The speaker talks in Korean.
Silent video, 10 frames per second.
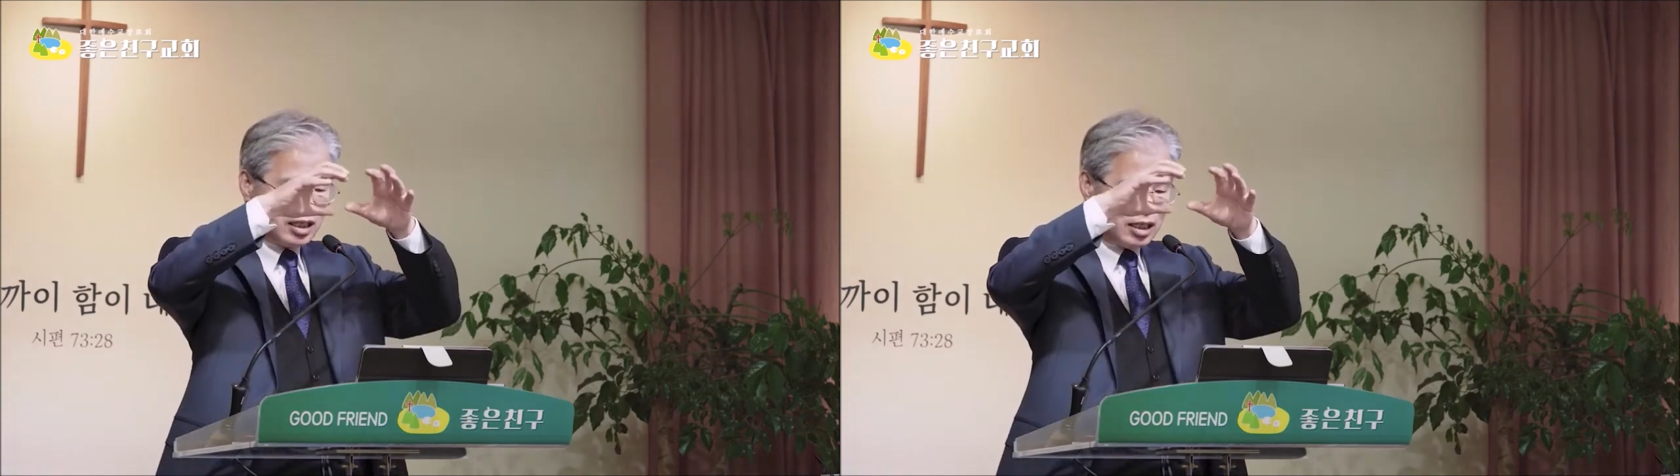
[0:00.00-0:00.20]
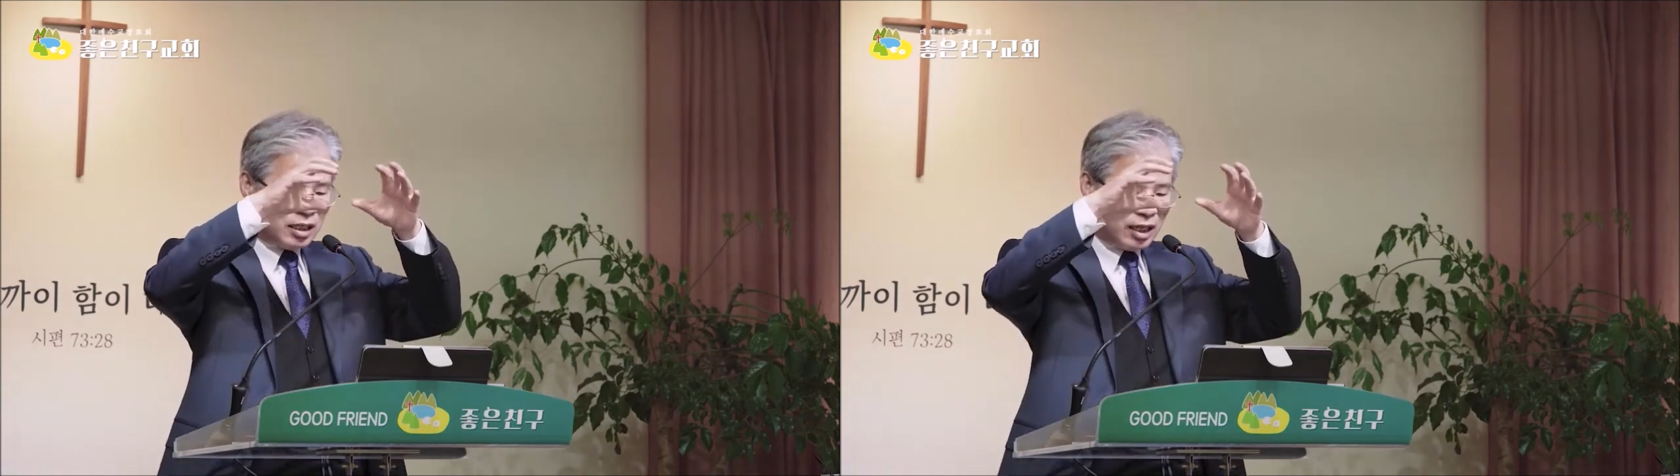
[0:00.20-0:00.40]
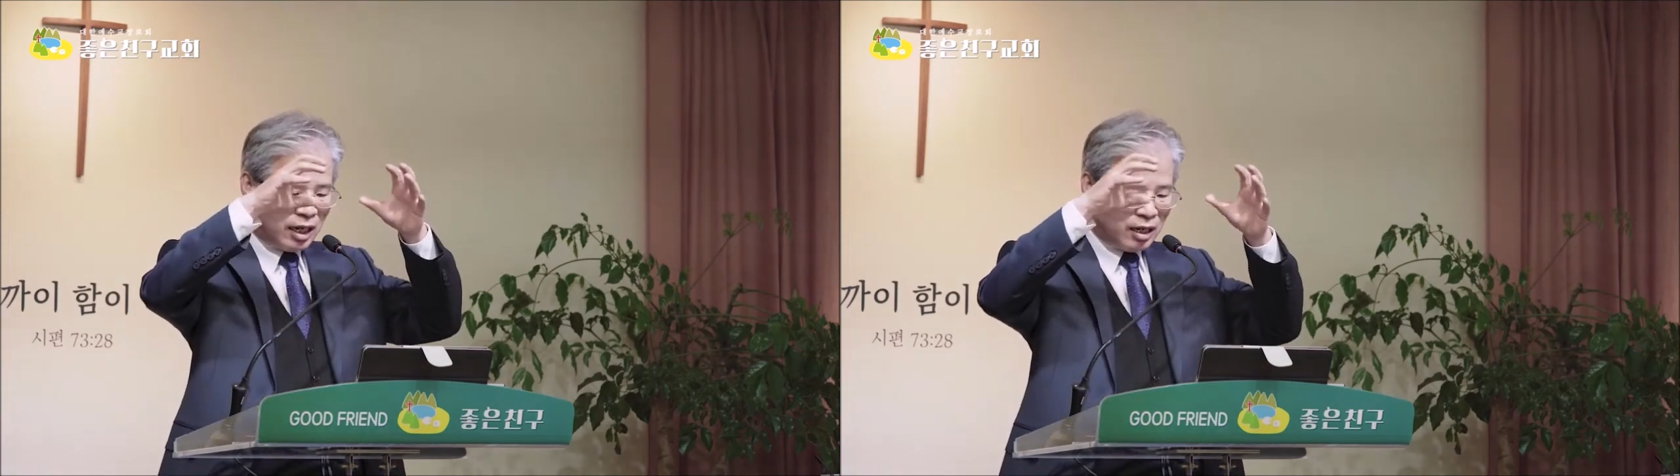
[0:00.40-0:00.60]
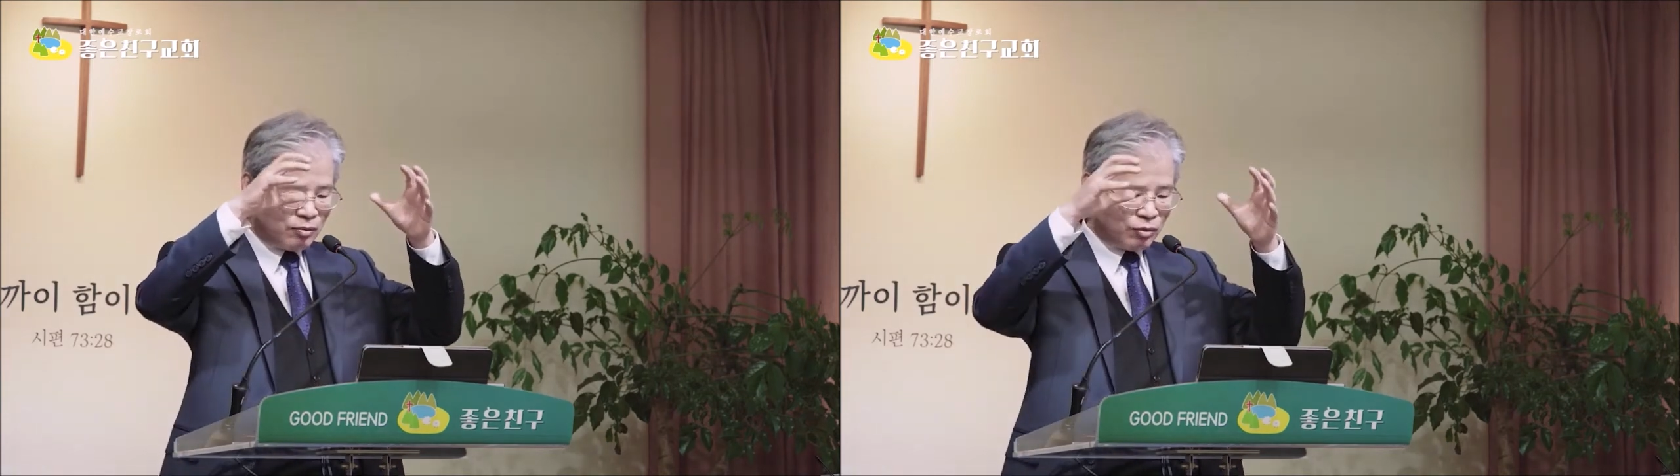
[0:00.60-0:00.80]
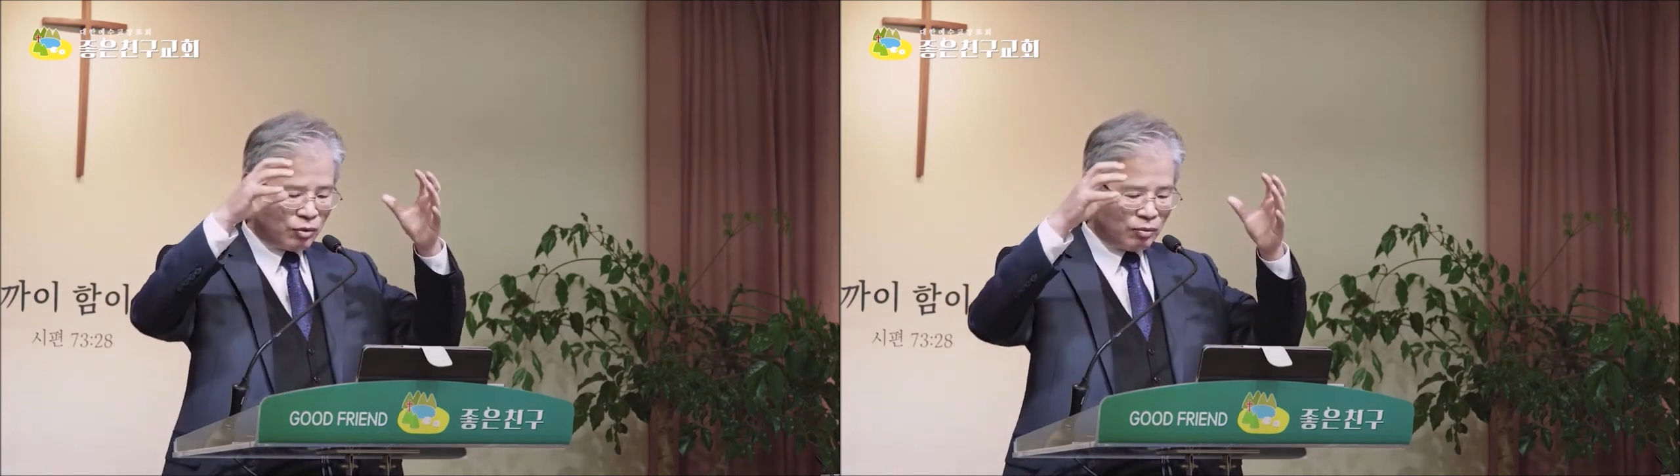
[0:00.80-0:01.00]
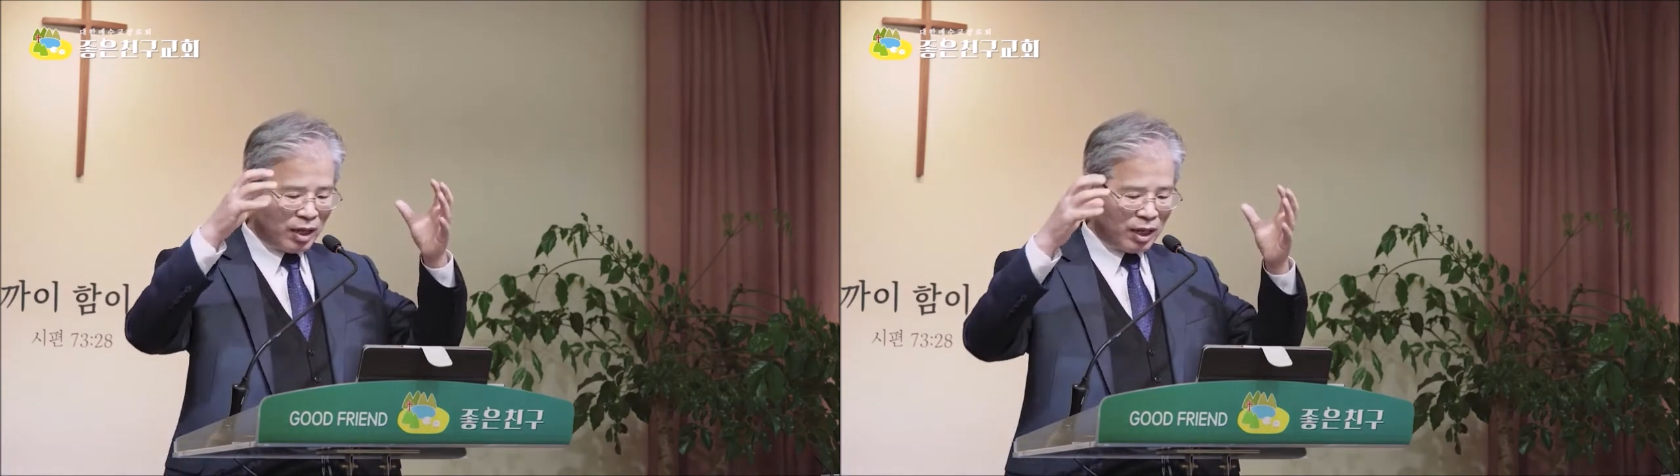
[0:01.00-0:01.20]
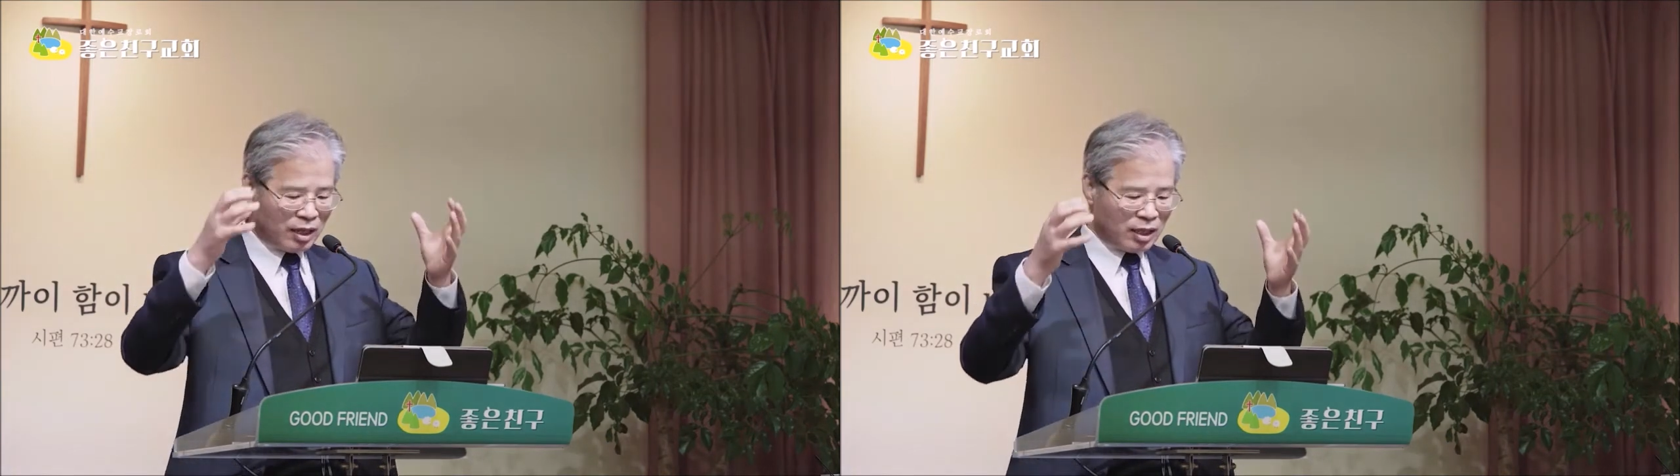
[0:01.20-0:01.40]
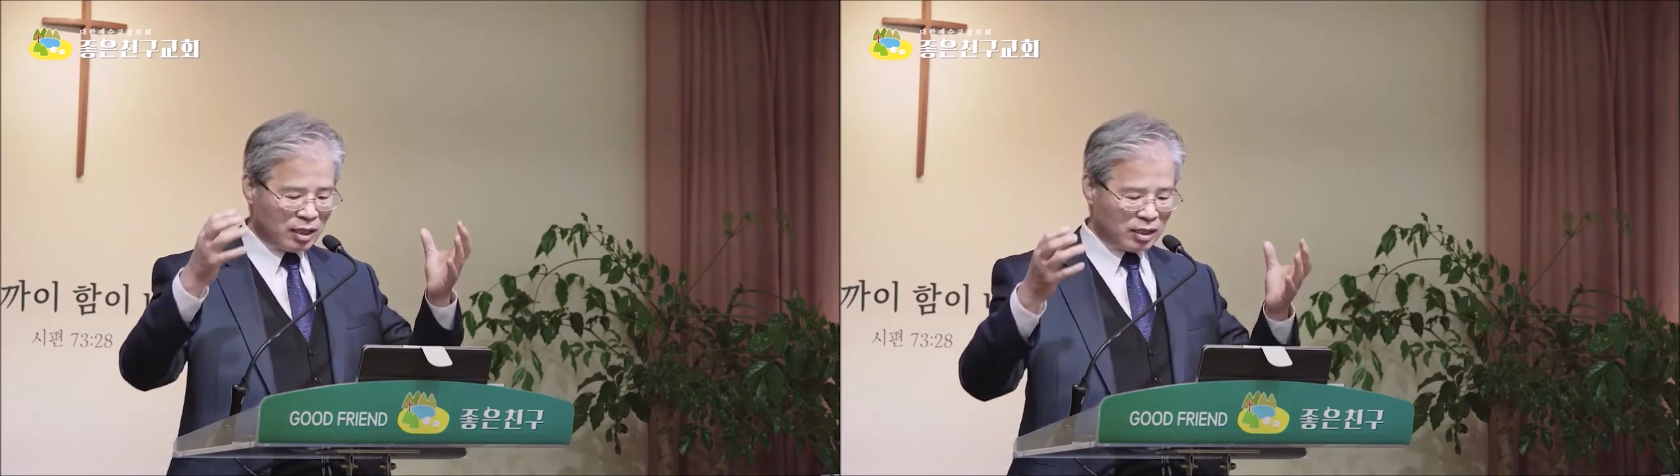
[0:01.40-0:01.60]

인간의 몸에